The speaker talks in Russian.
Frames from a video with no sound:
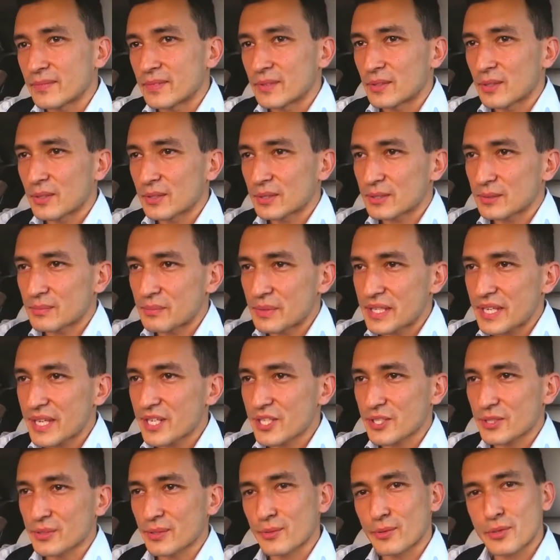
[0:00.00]
Но вот мне
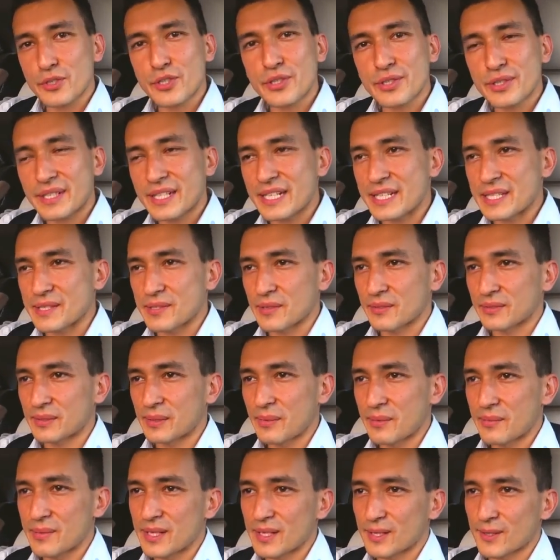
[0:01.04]
что очень нравится в
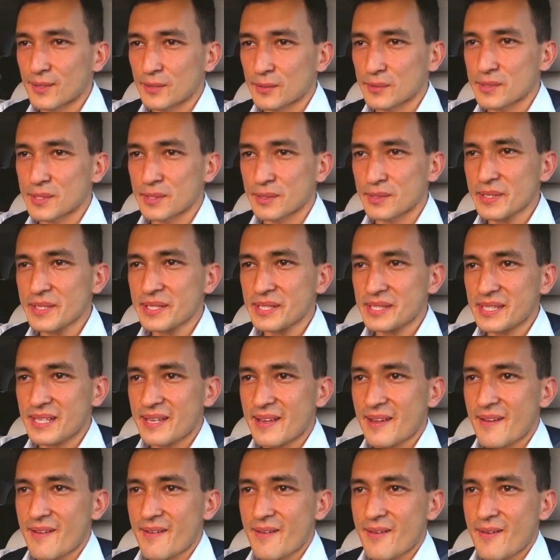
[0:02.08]
автомобилях Rolls-Royce,
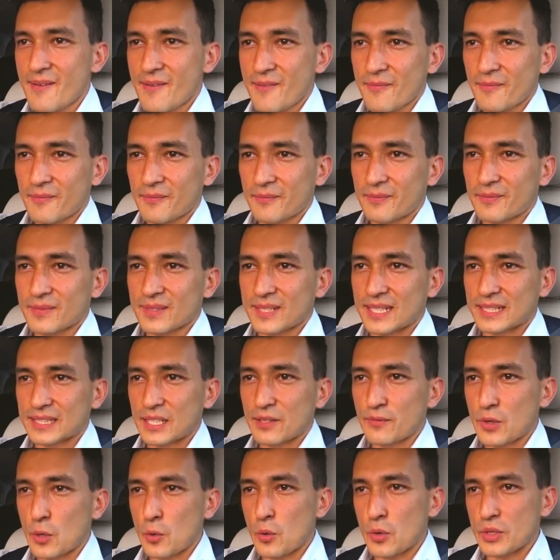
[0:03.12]

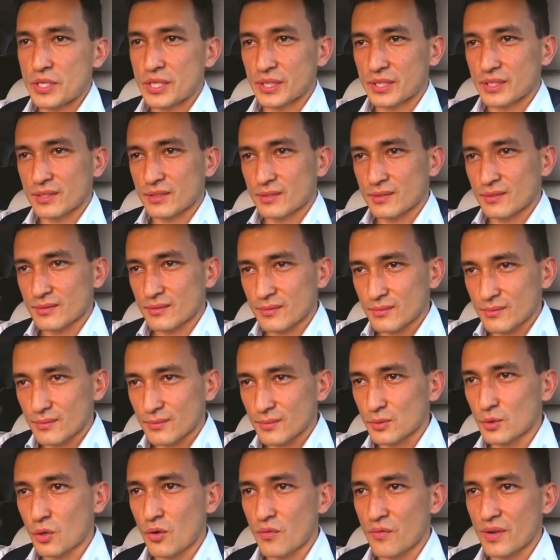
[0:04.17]
когда выходит
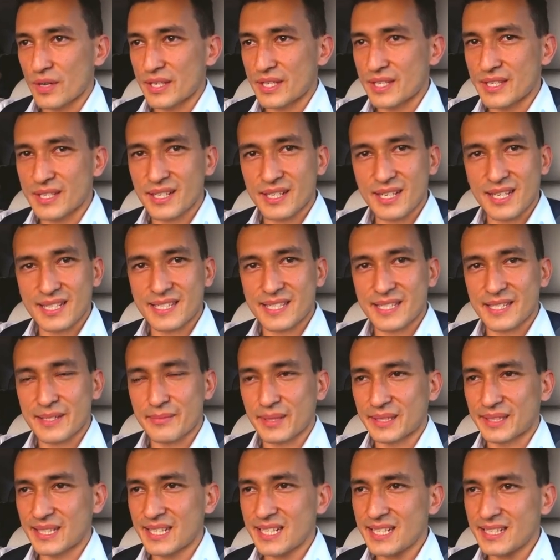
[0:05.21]
новая генерация
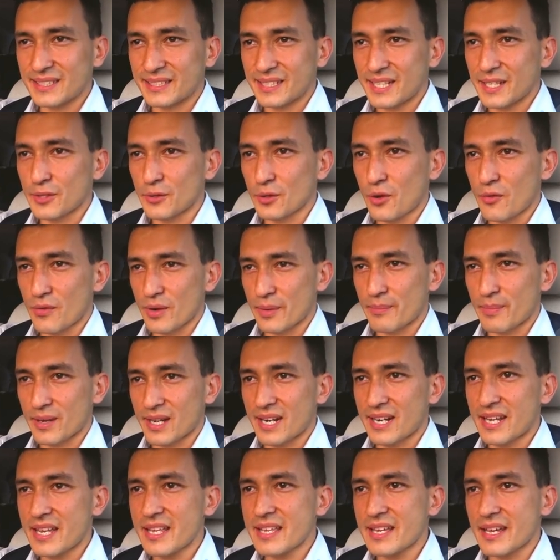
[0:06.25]
модели, да, новое
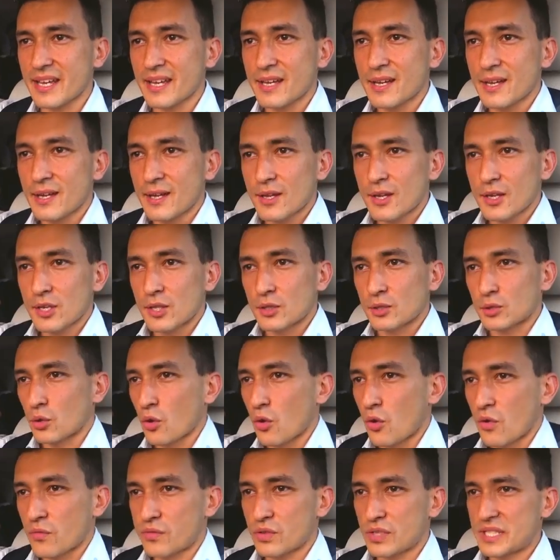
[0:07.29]
поколение,
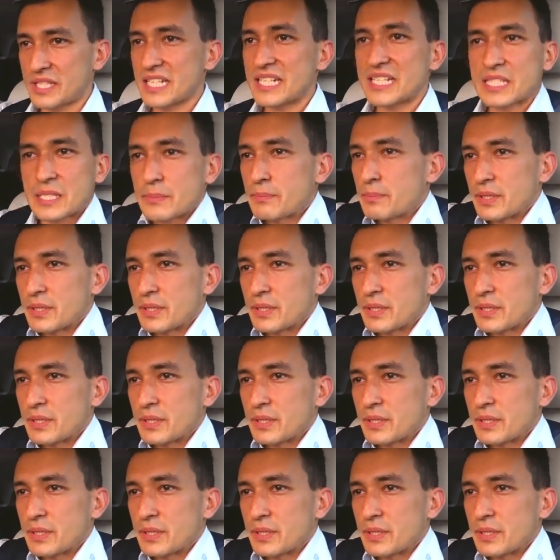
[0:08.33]
то владельцы